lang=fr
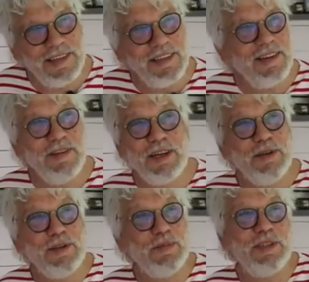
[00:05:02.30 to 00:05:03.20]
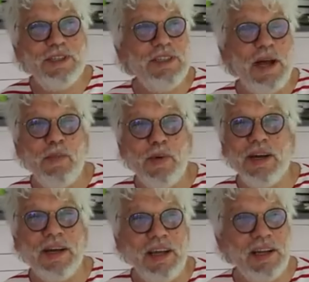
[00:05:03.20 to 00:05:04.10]
C'était, oui, comme je que j'ai dit, un peu
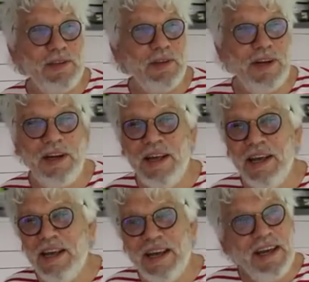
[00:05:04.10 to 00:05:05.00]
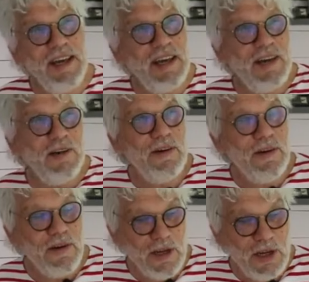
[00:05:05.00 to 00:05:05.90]
caricatural. Et
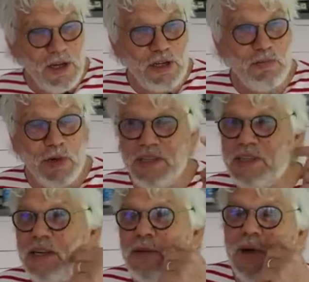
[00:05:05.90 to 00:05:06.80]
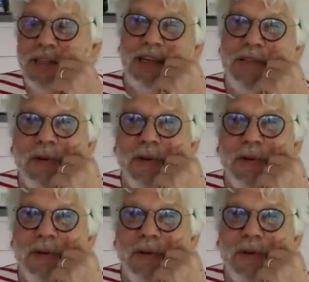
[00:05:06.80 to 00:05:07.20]
je me disais dans ma tête,